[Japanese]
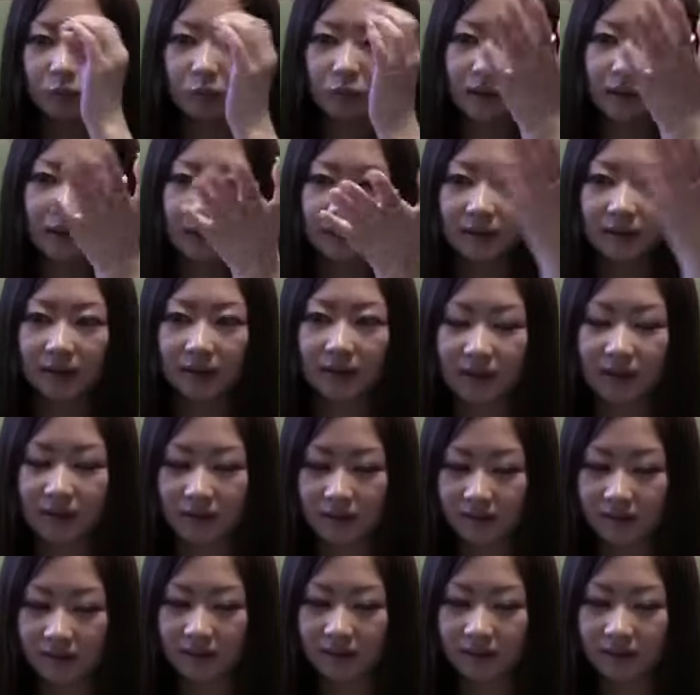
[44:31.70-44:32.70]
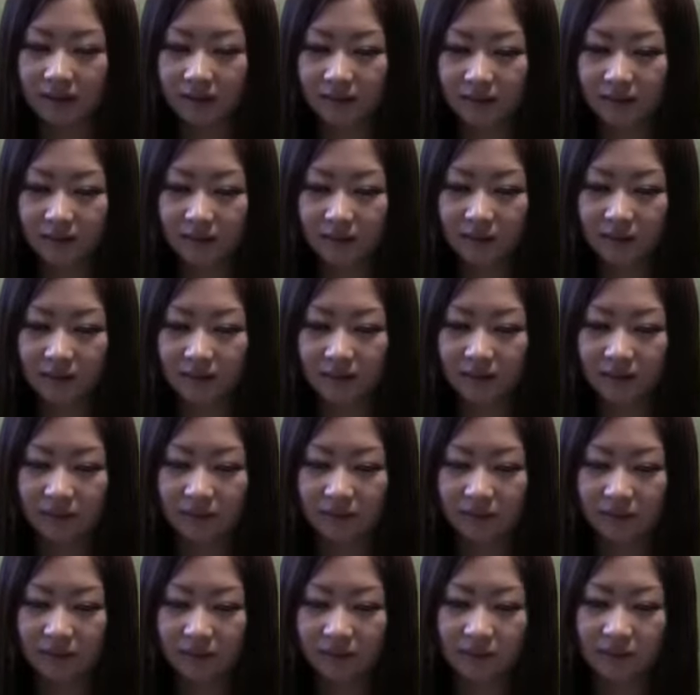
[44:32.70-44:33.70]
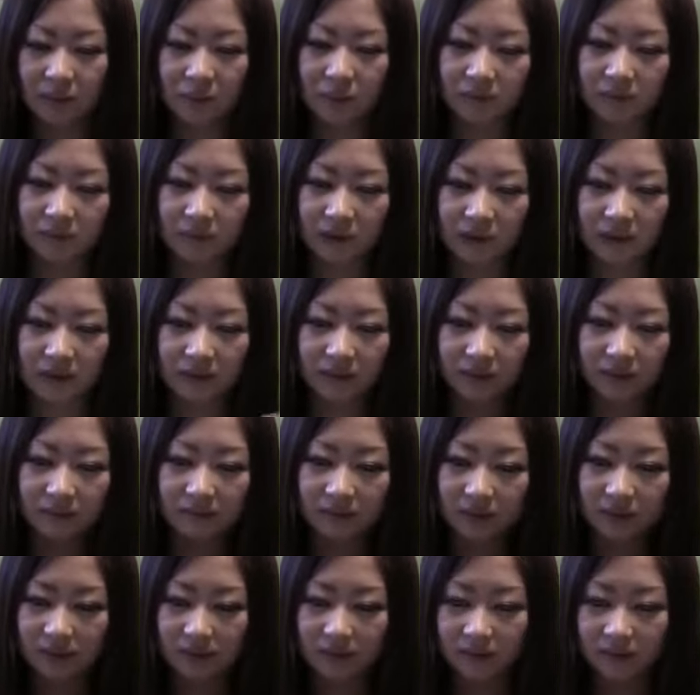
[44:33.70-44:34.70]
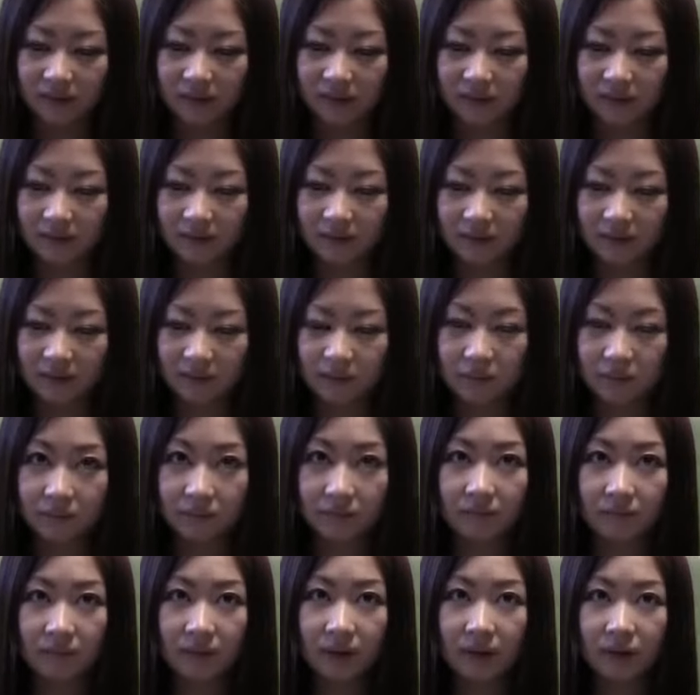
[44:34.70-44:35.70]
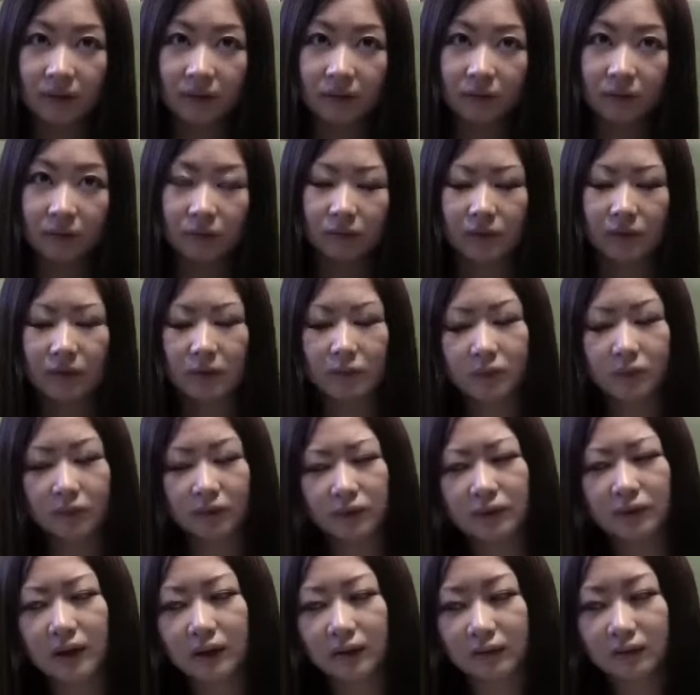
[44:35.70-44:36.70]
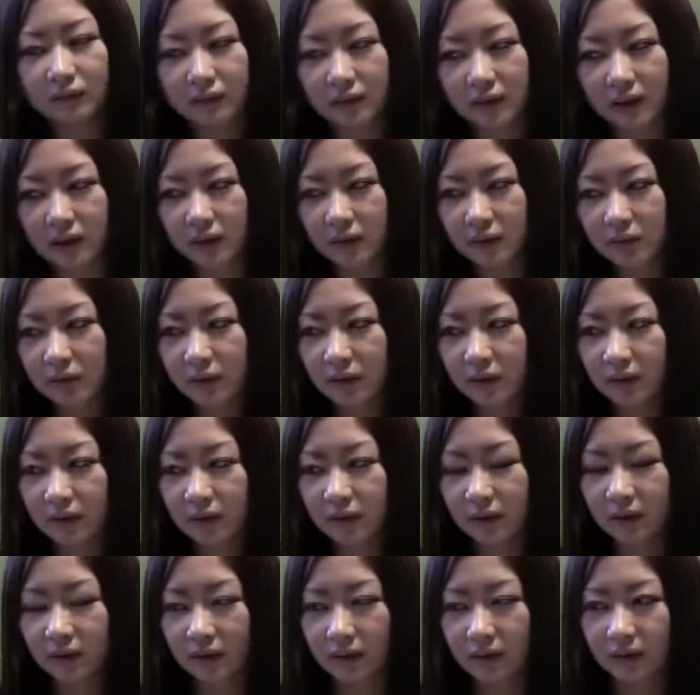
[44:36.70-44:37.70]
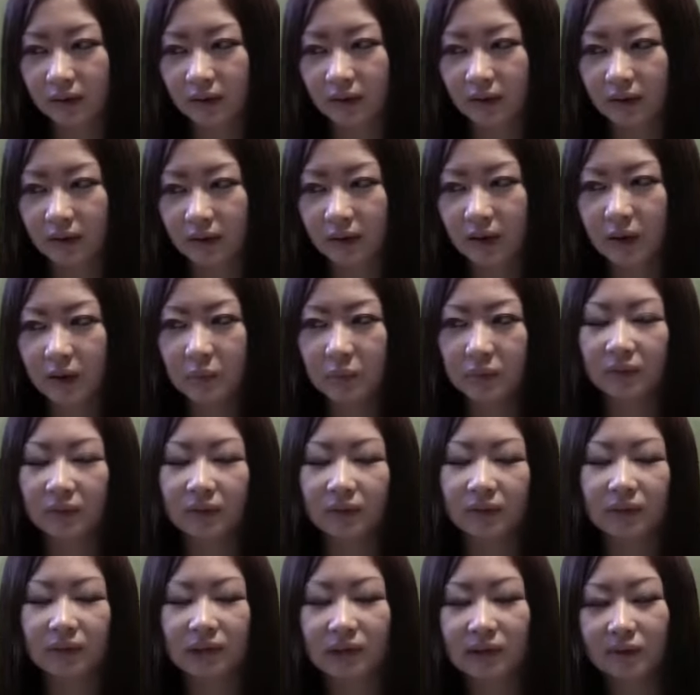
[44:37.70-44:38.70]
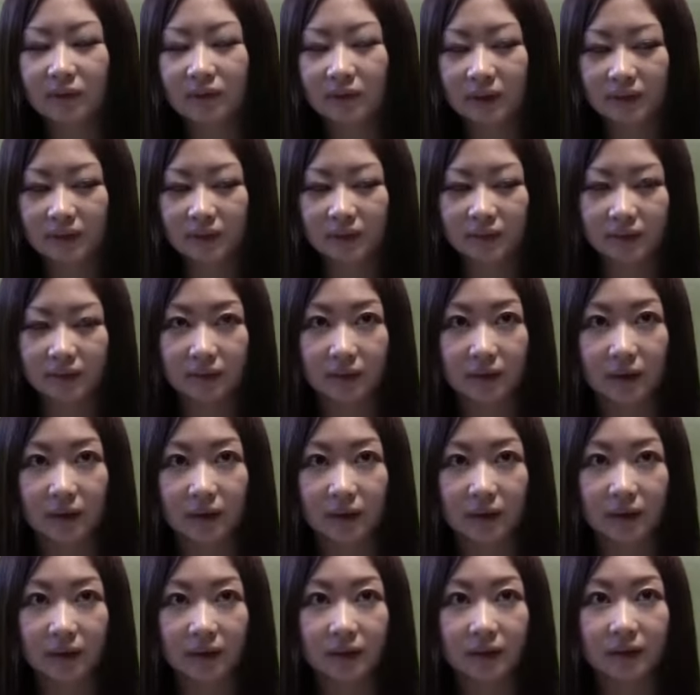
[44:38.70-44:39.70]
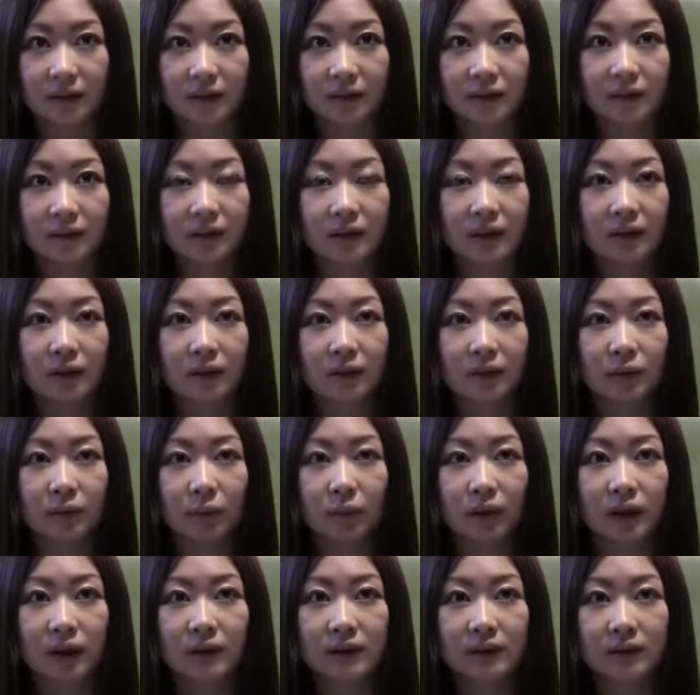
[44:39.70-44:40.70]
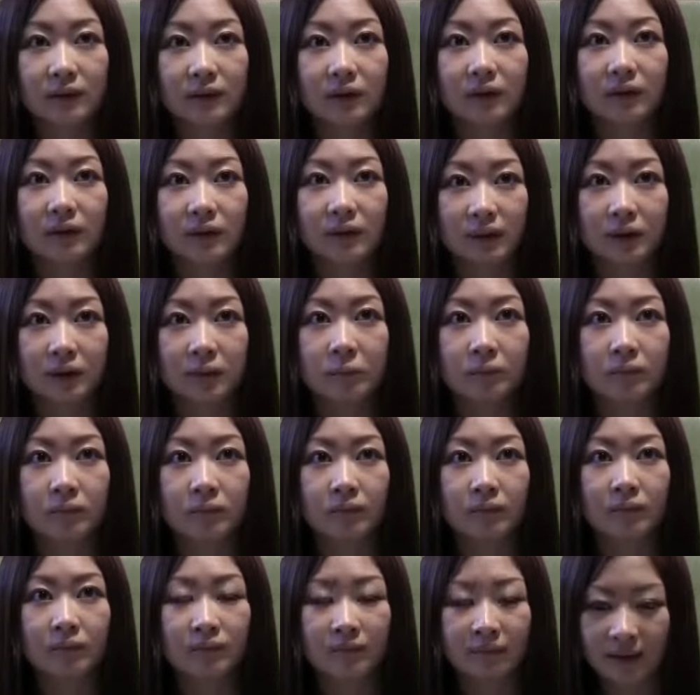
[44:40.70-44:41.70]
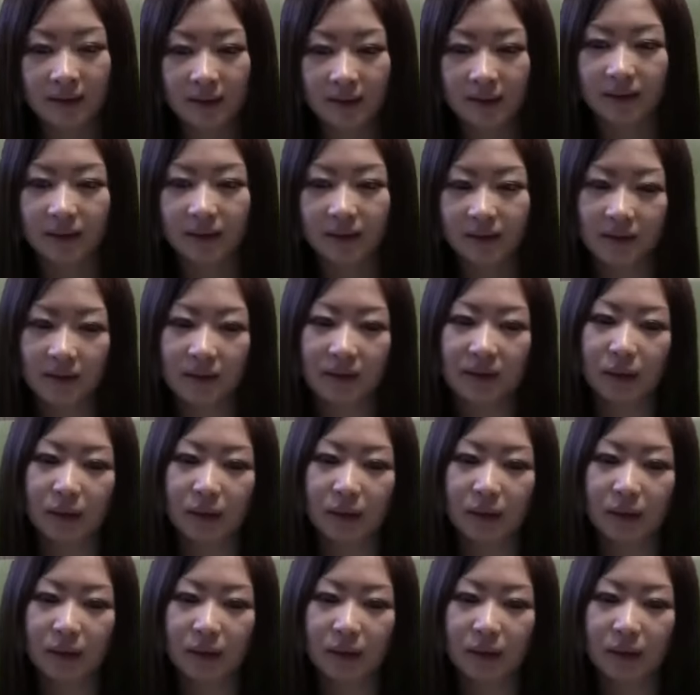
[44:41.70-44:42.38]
出すだけやんで一応匂いとかも出てくんねんなそうでもシュレックって匂い出てきたっけなエルモの時は出てくんねんシュレックお菓子の匂いやんなだか